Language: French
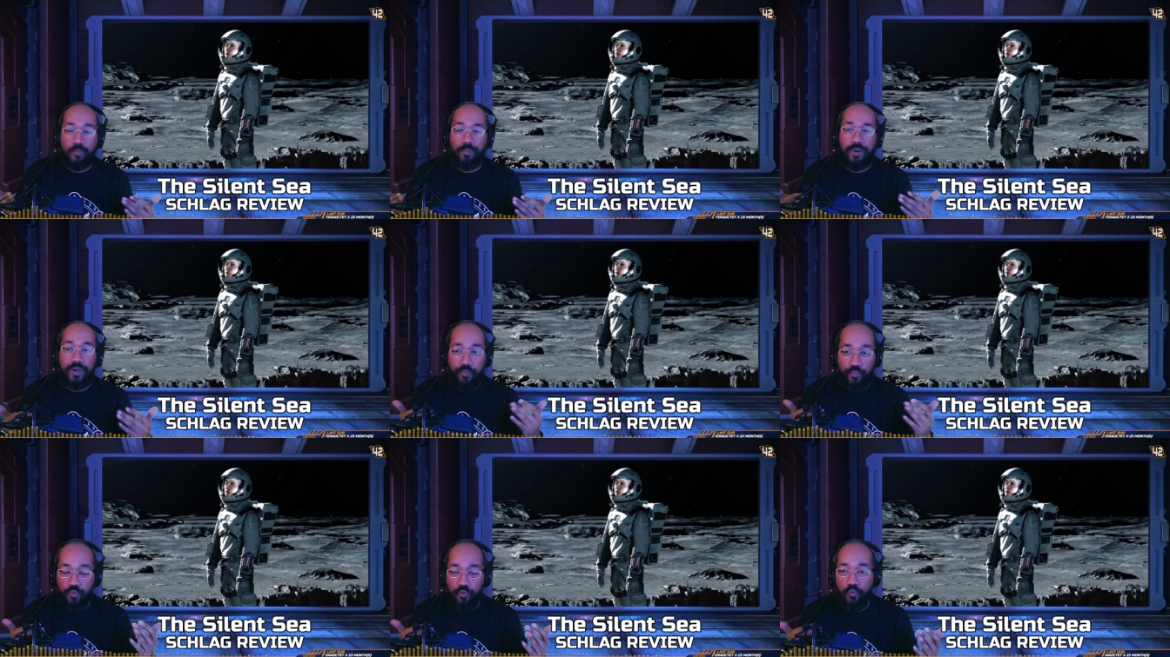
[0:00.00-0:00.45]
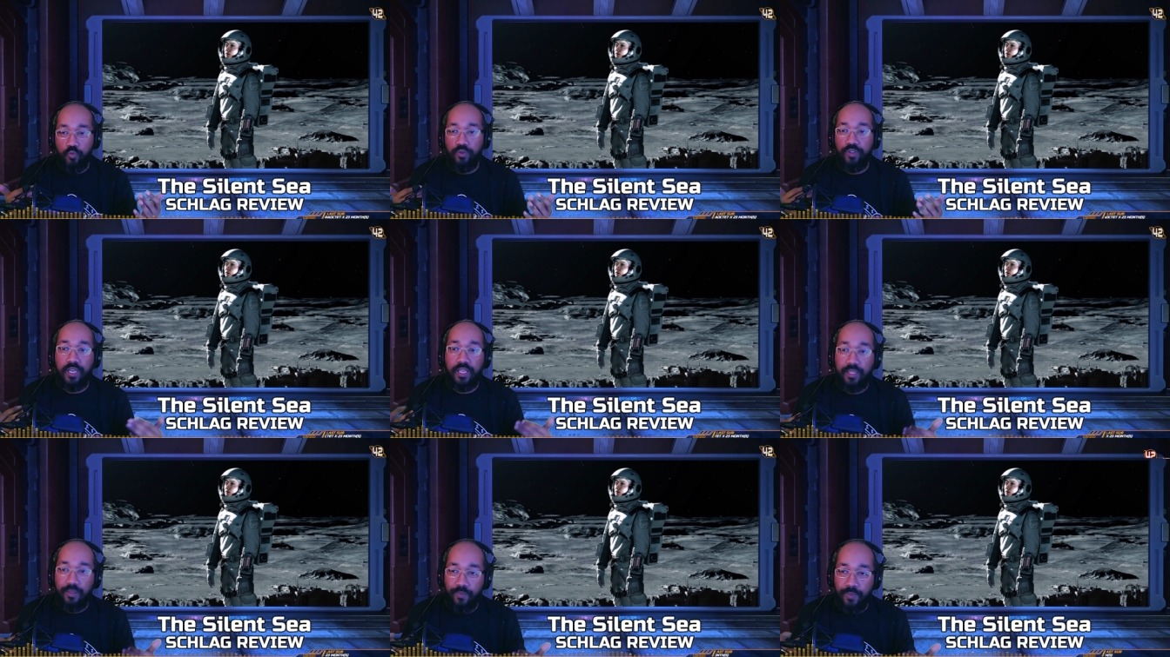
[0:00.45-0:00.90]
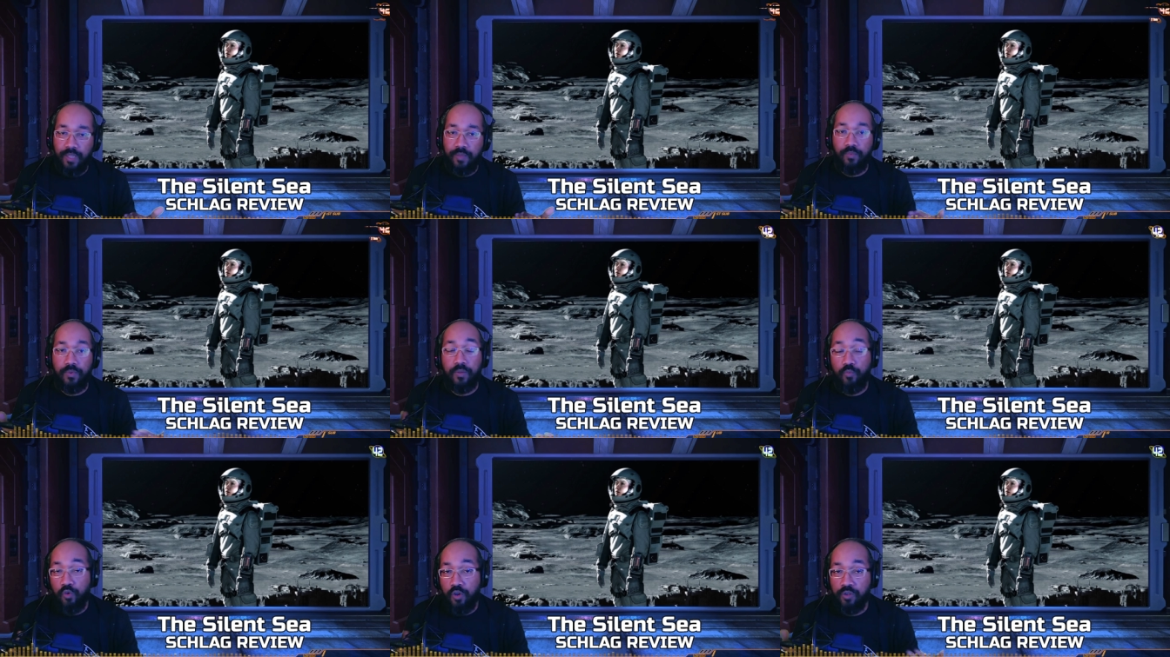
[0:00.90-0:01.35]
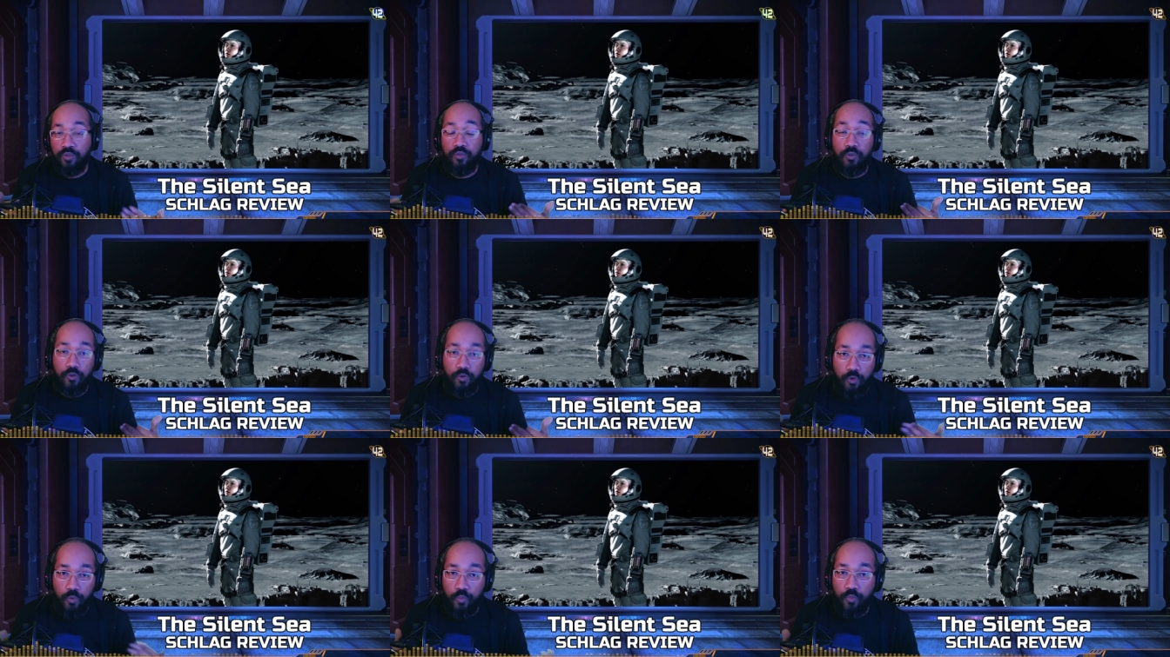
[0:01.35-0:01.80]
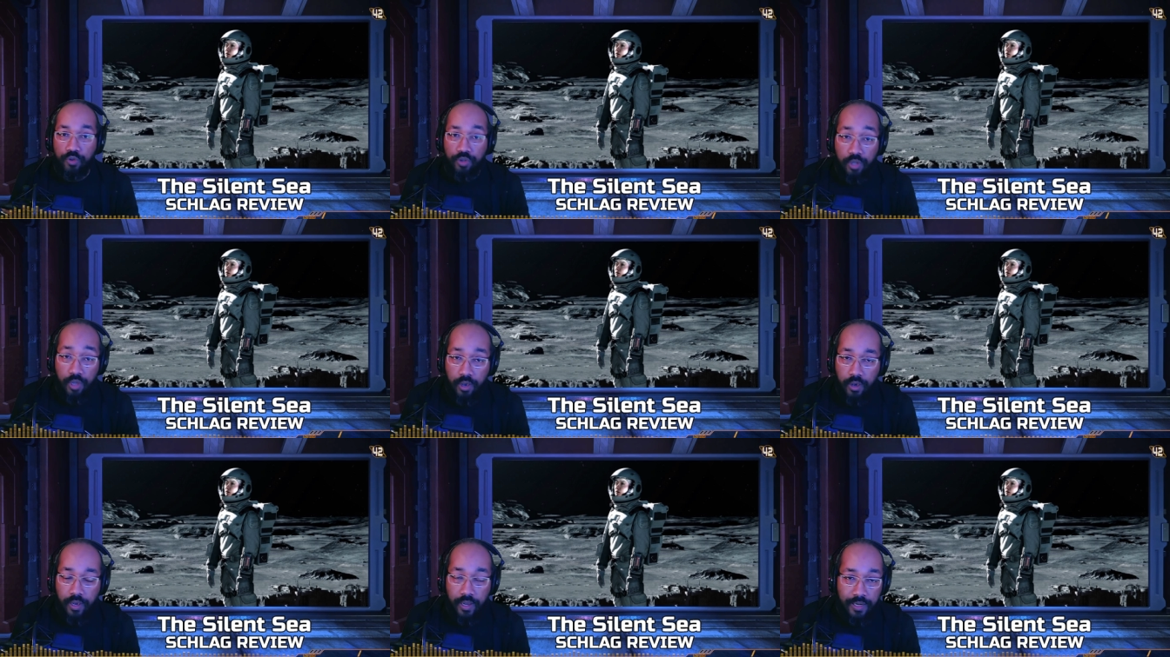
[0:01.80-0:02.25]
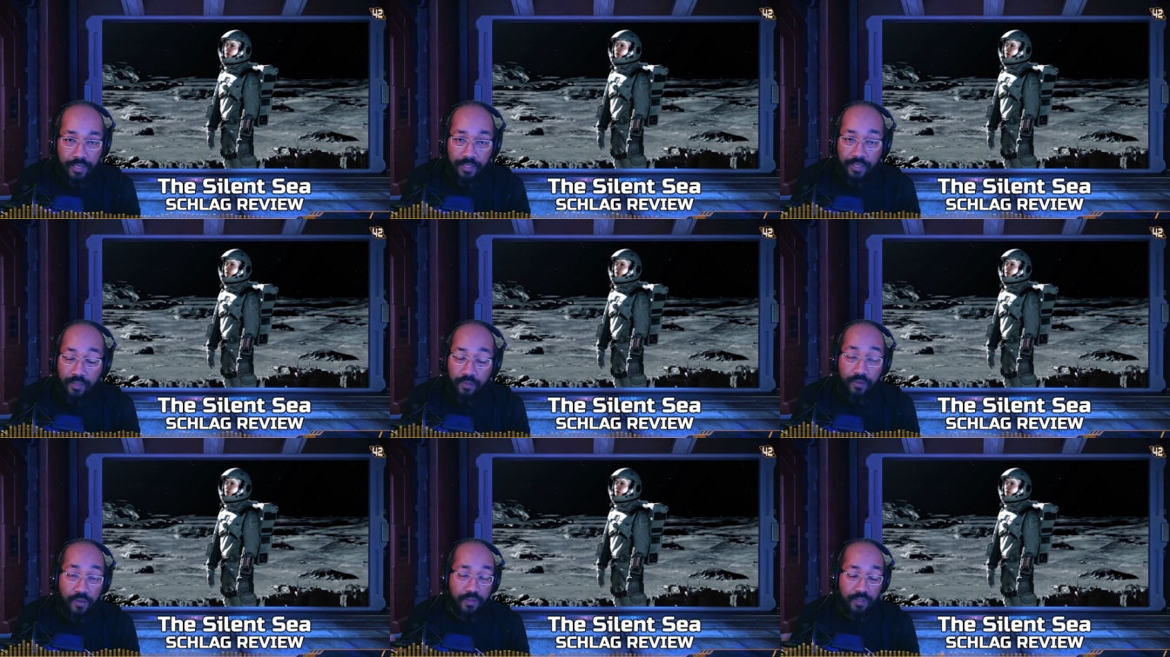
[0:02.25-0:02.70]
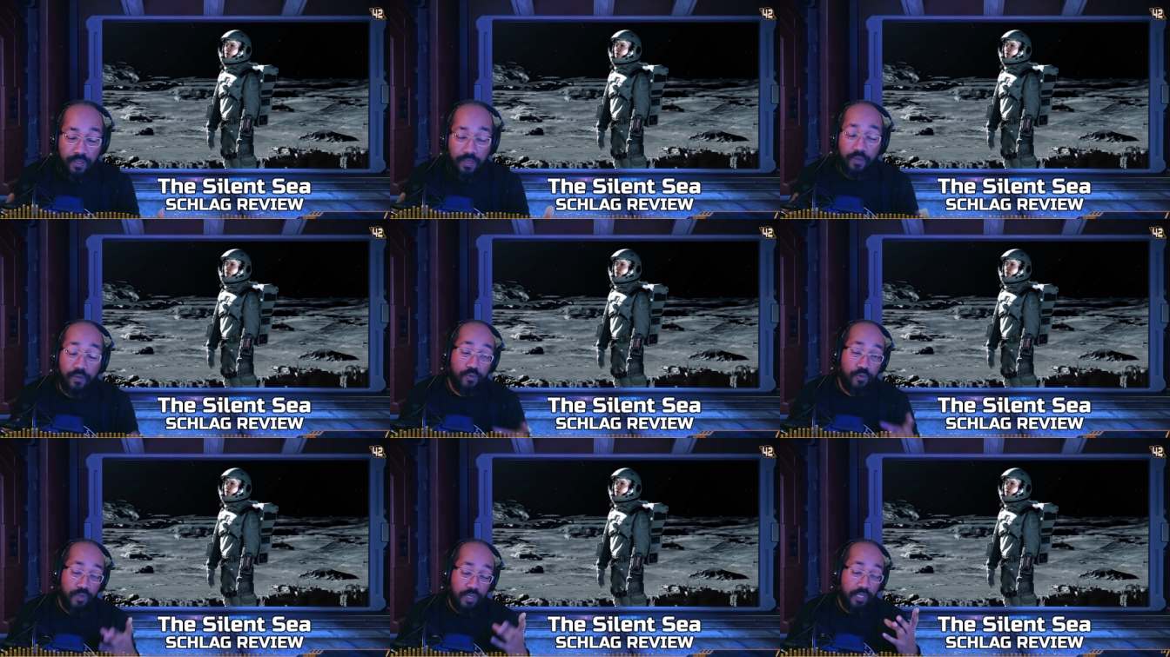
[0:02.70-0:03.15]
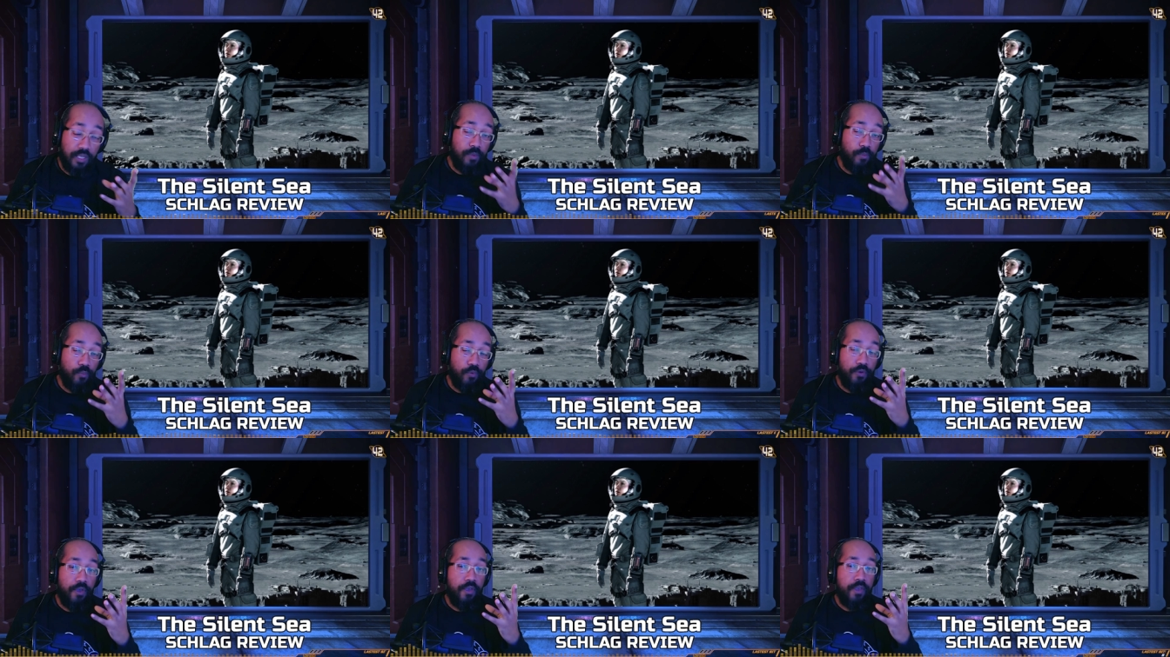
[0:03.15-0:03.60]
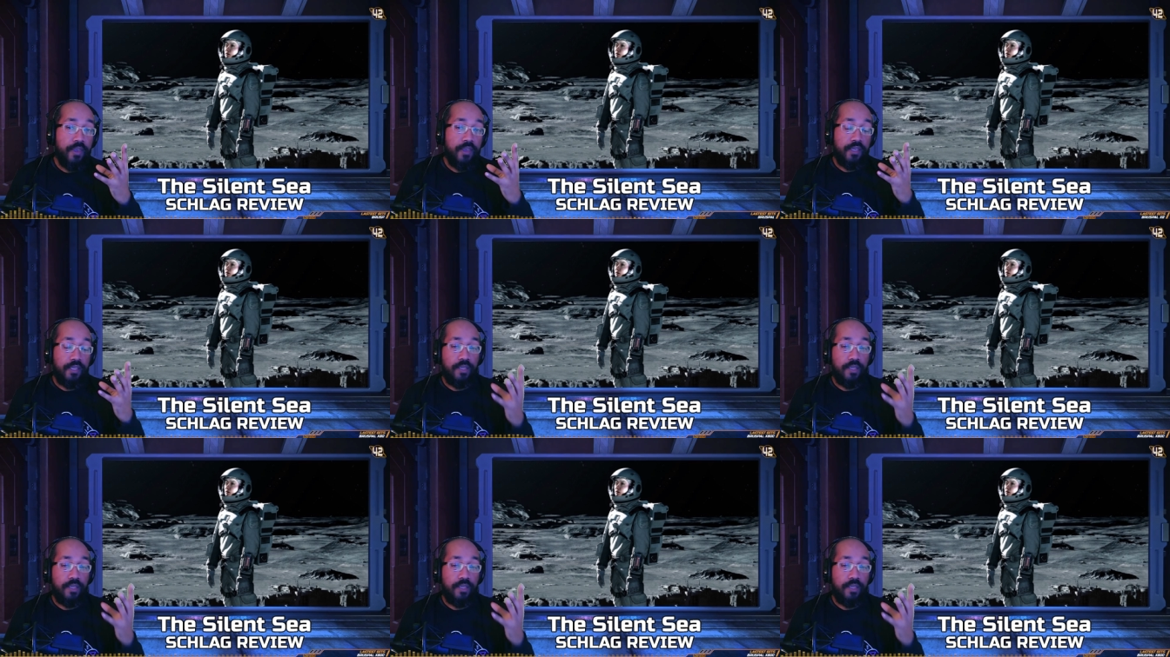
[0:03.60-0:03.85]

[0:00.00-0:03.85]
on parle beaucoup de rythmique, mais moi, en tant que monteur, réalisateur, c'est un sujet qui me,